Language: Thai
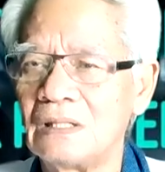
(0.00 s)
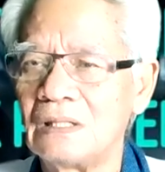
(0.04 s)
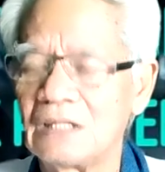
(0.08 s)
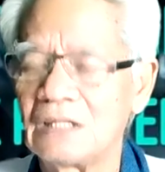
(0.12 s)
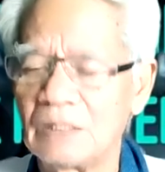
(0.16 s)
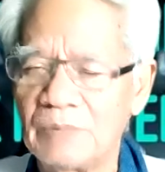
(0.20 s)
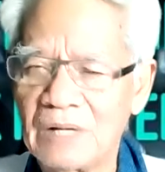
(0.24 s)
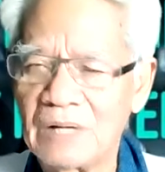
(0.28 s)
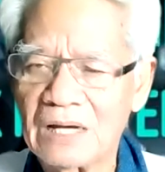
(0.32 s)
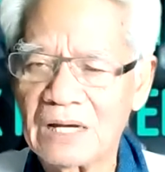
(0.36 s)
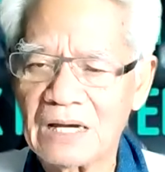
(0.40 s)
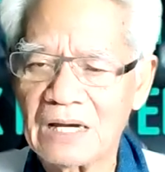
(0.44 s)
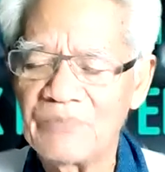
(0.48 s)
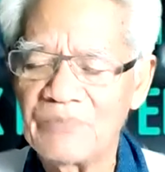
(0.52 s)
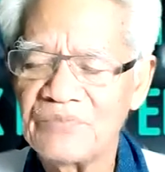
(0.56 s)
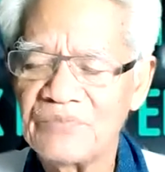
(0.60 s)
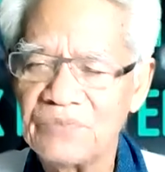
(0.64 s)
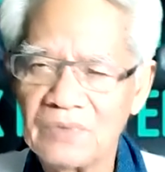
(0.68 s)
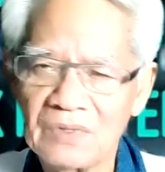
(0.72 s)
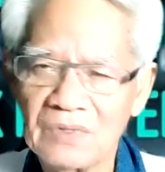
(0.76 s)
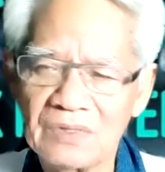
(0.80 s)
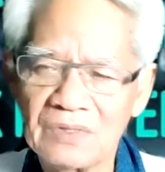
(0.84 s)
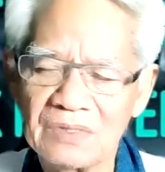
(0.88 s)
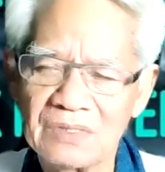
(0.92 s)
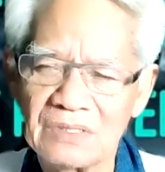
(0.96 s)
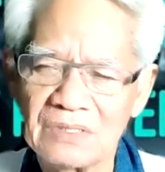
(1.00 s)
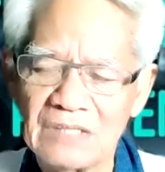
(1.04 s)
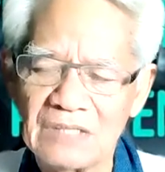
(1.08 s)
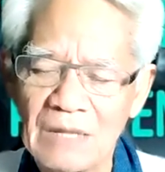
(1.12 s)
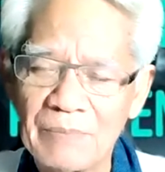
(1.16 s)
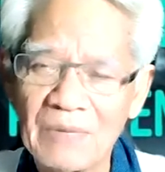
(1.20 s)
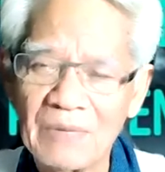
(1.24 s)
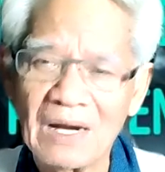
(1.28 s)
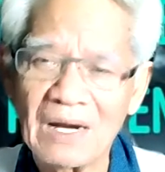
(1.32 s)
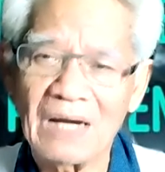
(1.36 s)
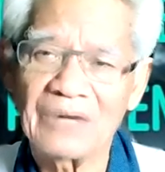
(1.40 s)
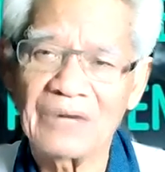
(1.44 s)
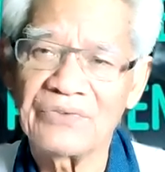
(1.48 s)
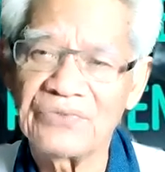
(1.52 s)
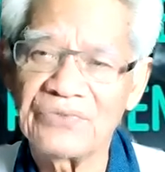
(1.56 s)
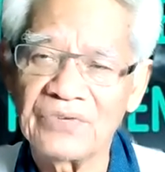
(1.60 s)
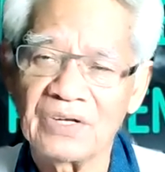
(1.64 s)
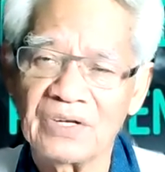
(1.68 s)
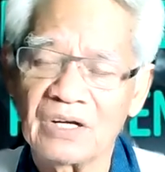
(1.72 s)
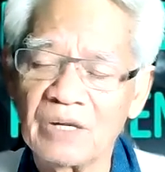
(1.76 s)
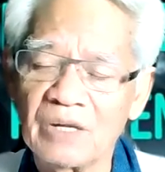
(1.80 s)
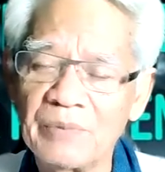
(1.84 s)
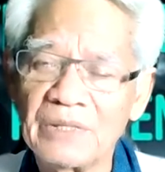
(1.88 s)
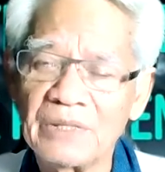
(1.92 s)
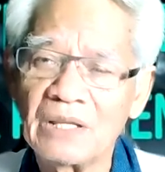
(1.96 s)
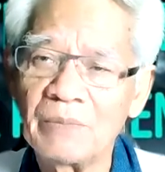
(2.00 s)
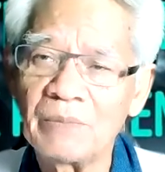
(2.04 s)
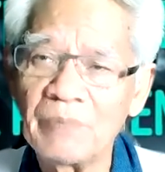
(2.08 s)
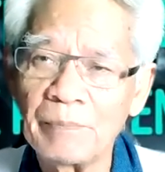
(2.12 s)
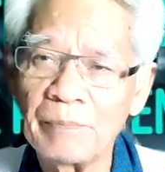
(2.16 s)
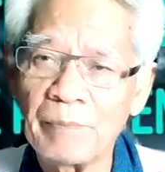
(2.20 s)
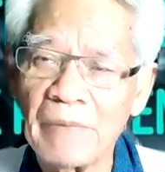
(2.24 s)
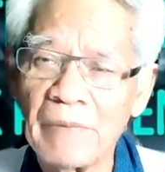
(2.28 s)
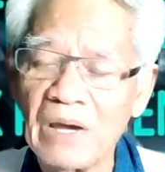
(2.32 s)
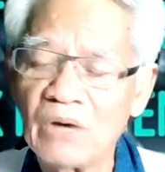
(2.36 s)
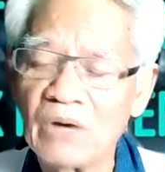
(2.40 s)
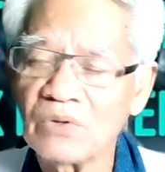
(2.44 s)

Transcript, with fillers: จะมากำจำกัดสิทธิ์เข้าไปทำ แม